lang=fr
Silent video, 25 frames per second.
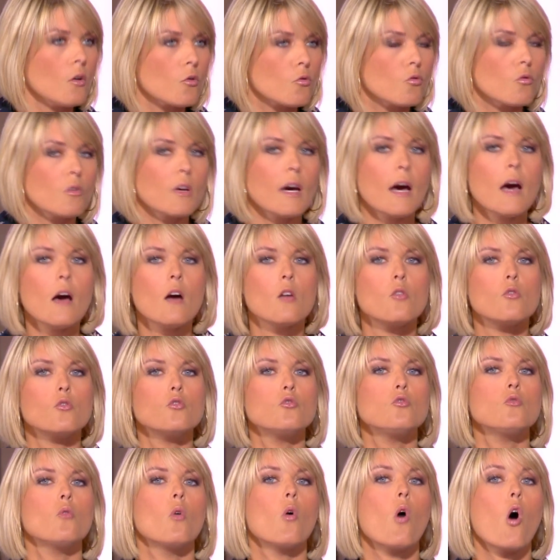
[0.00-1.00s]
en tout cas, le
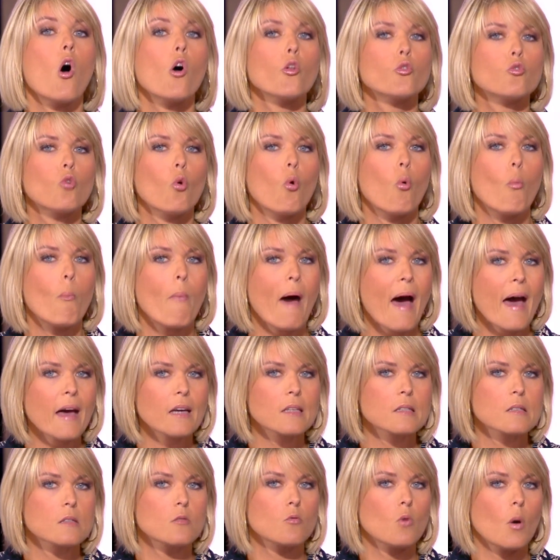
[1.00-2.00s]
duo
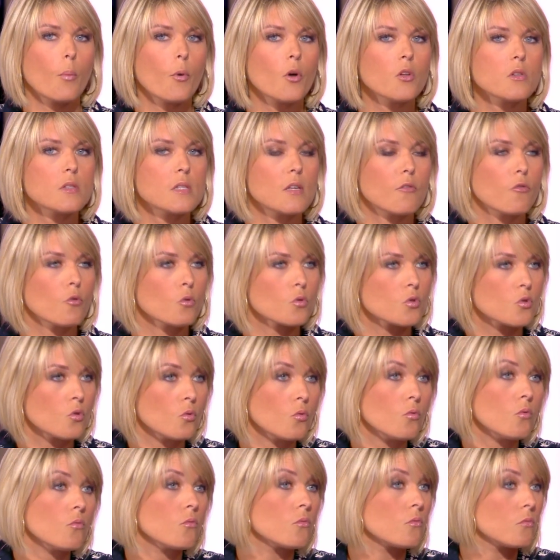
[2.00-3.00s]
Anton-Marx doit prendre ses
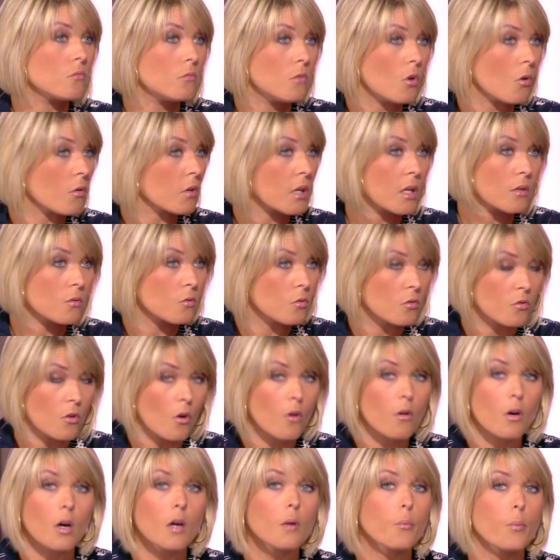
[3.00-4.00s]
fonctions dans quelques
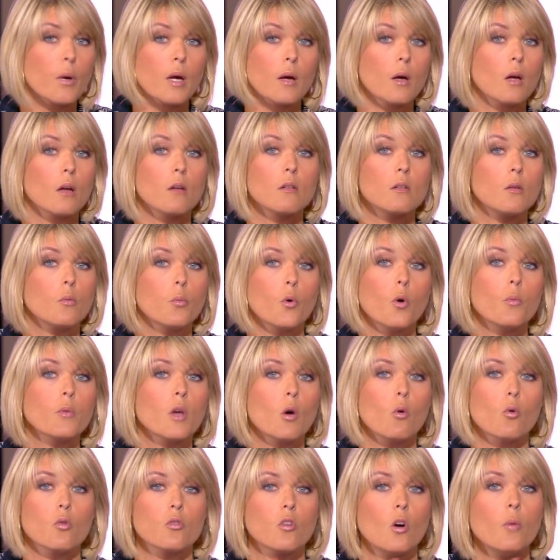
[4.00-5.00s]
temps, hein, pas le 1er
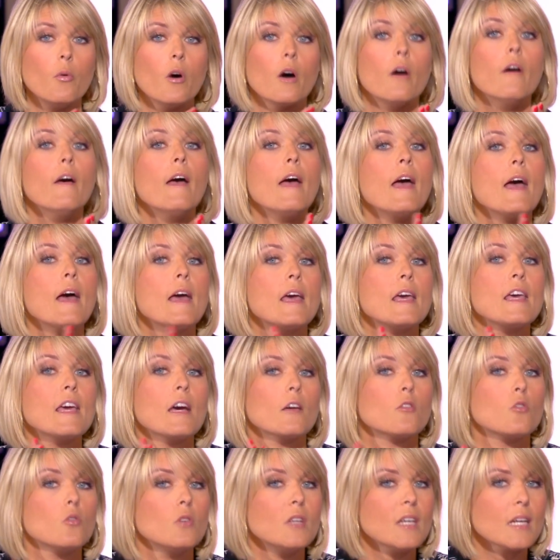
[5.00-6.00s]
octobre, et
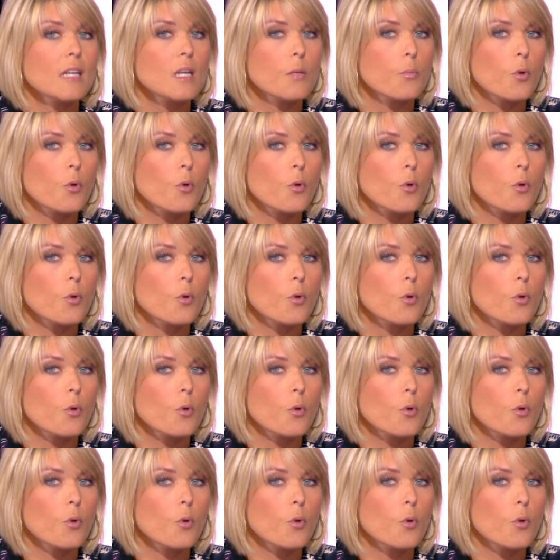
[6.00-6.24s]
accueillir les